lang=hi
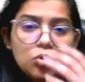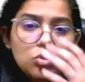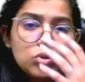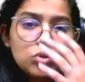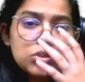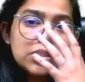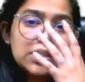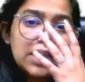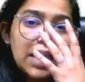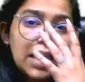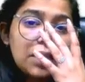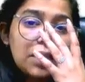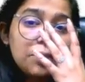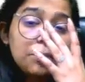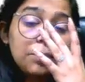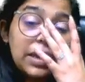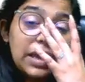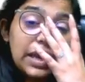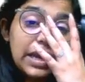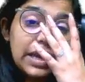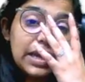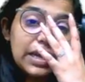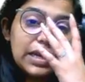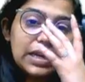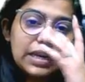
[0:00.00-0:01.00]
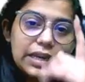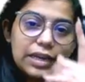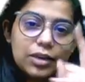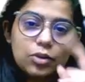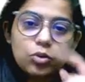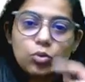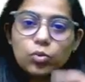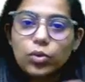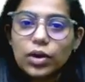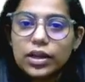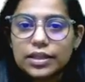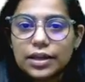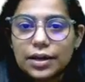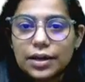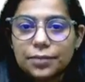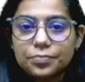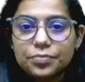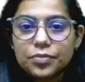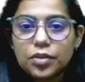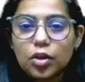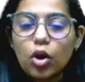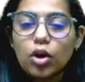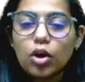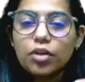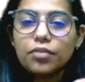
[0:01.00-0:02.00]
उस टाइम पे एक लीक हुआ था
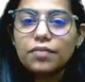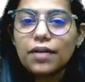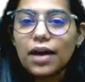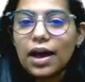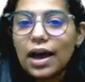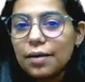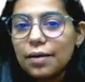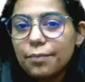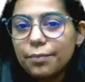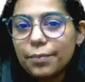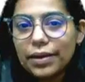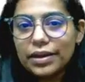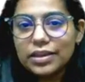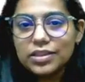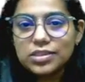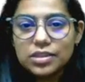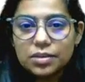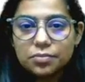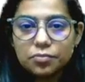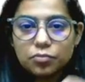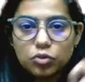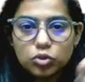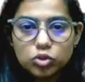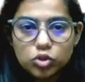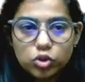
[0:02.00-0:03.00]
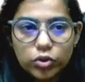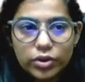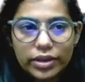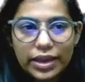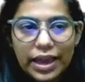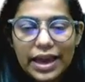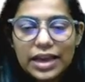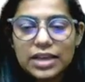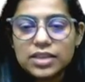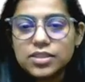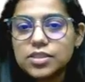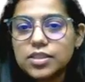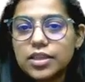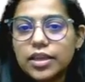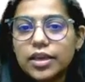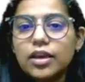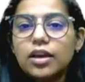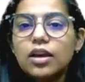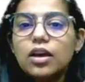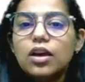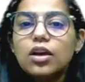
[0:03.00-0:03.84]
और वहाँ पे जब वो जो गैस थी